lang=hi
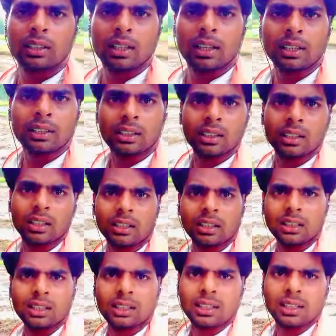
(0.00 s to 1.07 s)
धान की
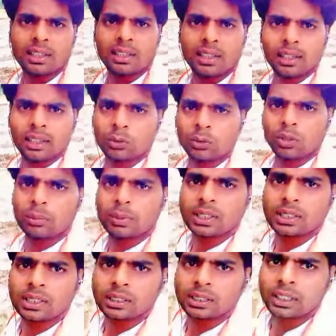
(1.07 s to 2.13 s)
खेती ही किया जाएगा जो आप
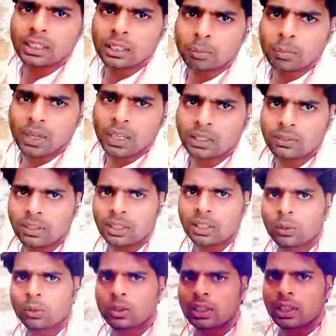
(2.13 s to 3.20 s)
देख सकते हैं कि पानी
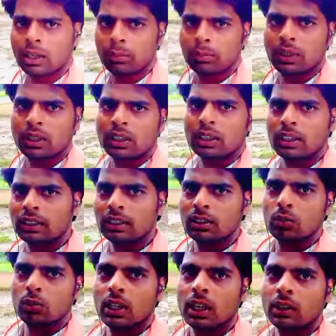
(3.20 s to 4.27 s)
वगैरह हो गया है फिर खेत की
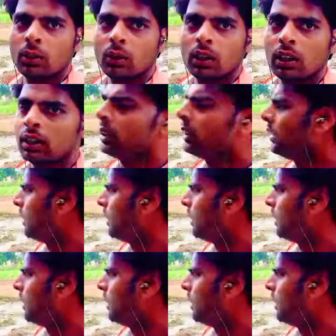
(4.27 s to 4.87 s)
जुताई होगा